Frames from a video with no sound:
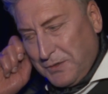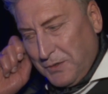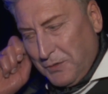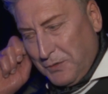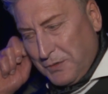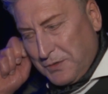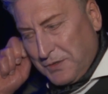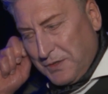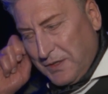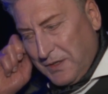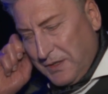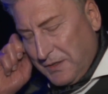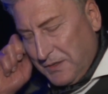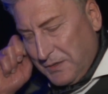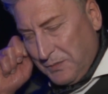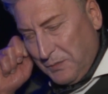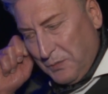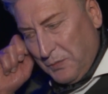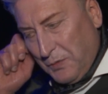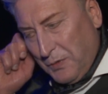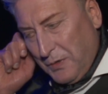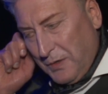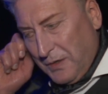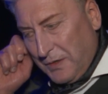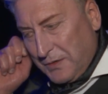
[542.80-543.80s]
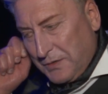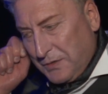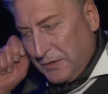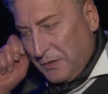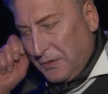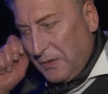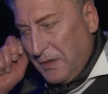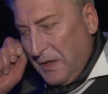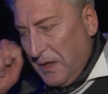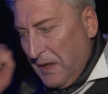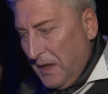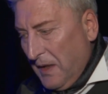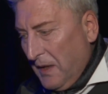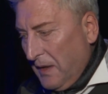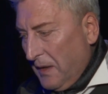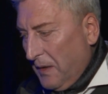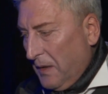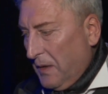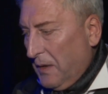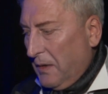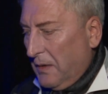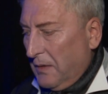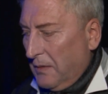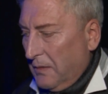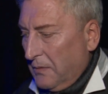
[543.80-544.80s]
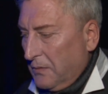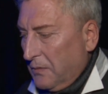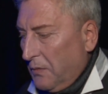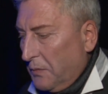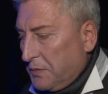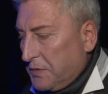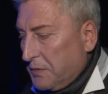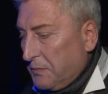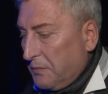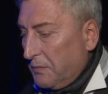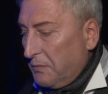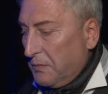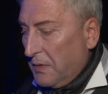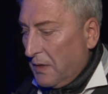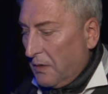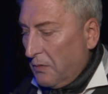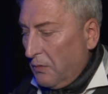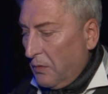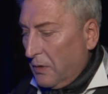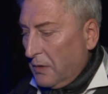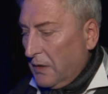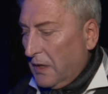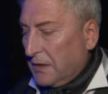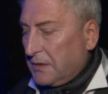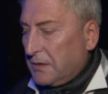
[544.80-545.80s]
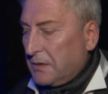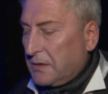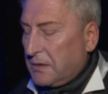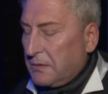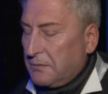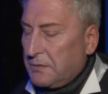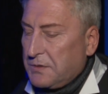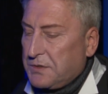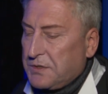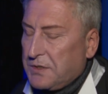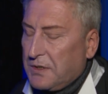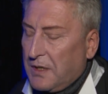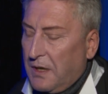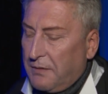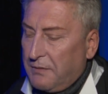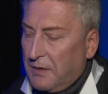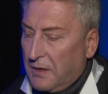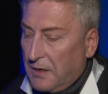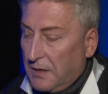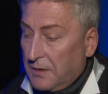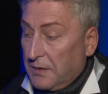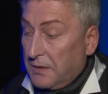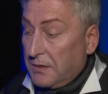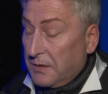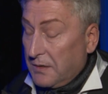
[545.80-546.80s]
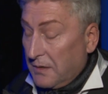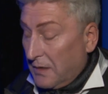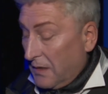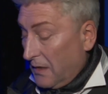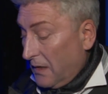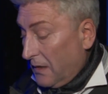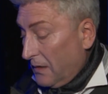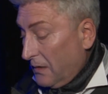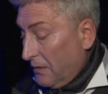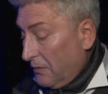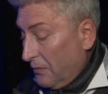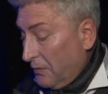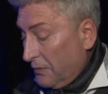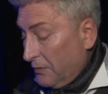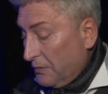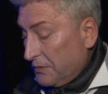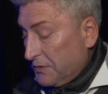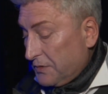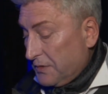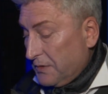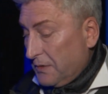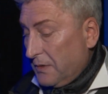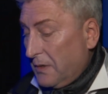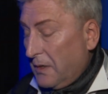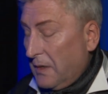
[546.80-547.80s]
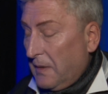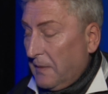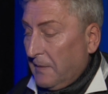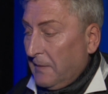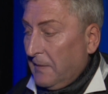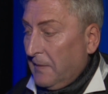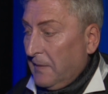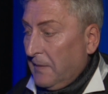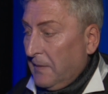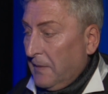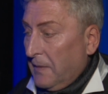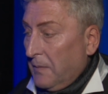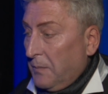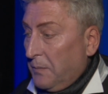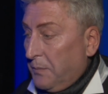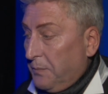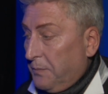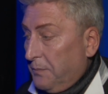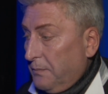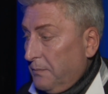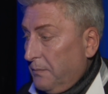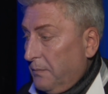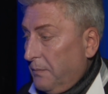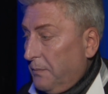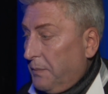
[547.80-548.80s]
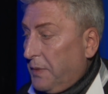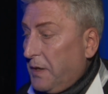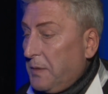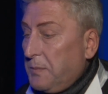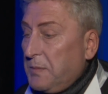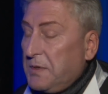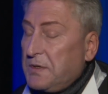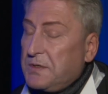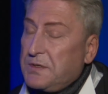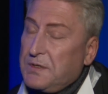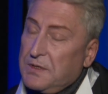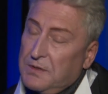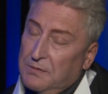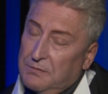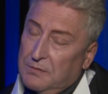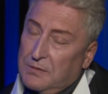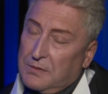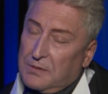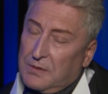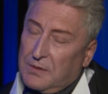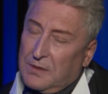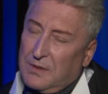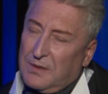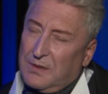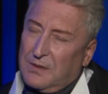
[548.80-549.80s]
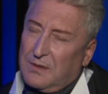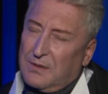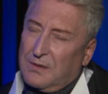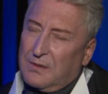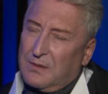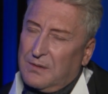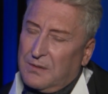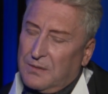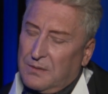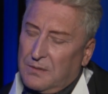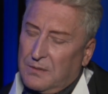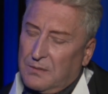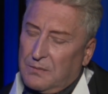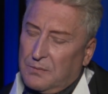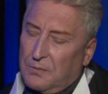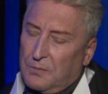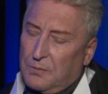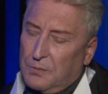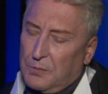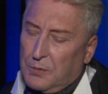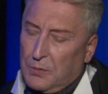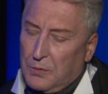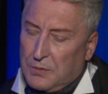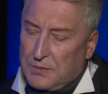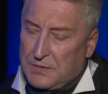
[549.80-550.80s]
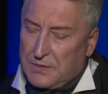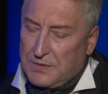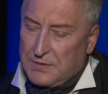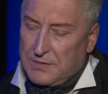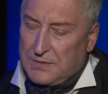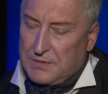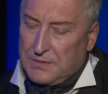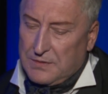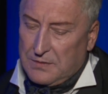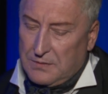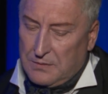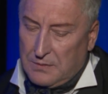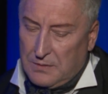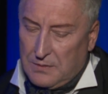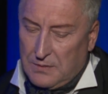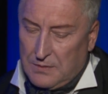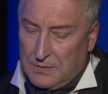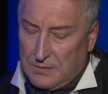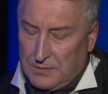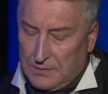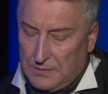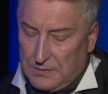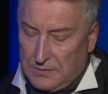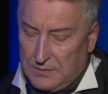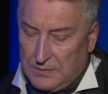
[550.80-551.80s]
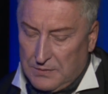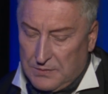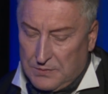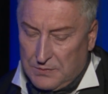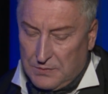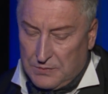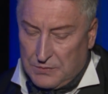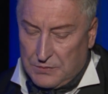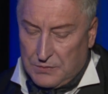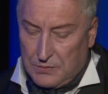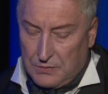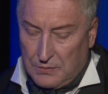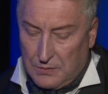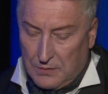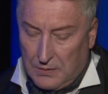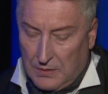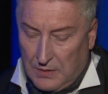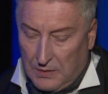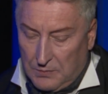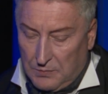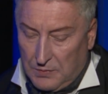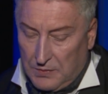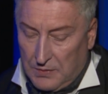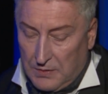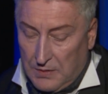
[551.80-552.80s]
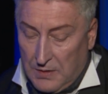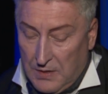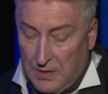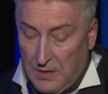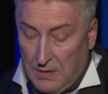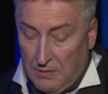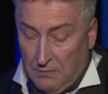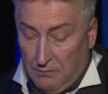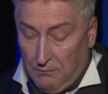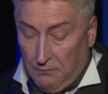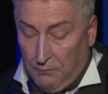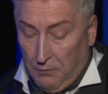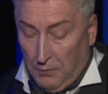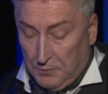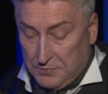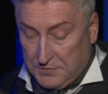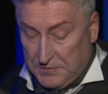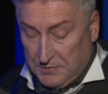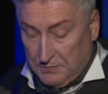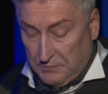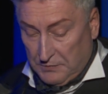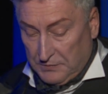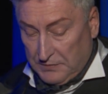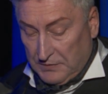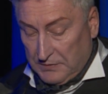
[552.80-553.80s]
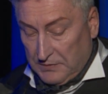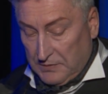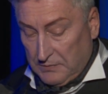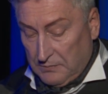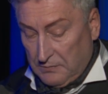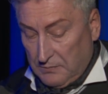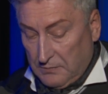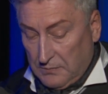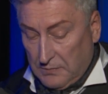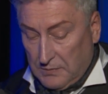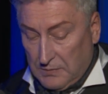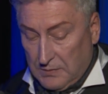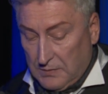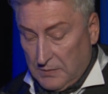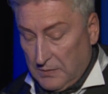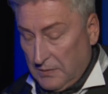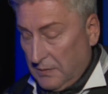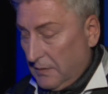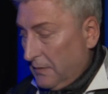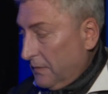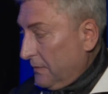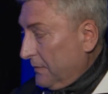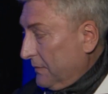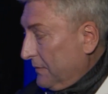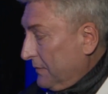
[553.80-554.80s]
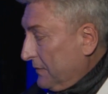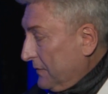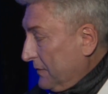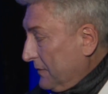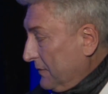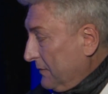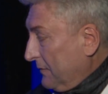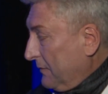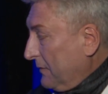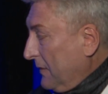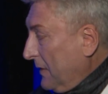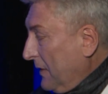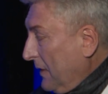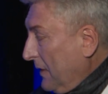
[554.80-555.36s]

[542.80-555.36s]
сложно, тем более, что... Э, ну, в общем, мироуклад этого человека, генерала, он очень примитивен и плоскостен. единственное, что как бы в общем вот этом э,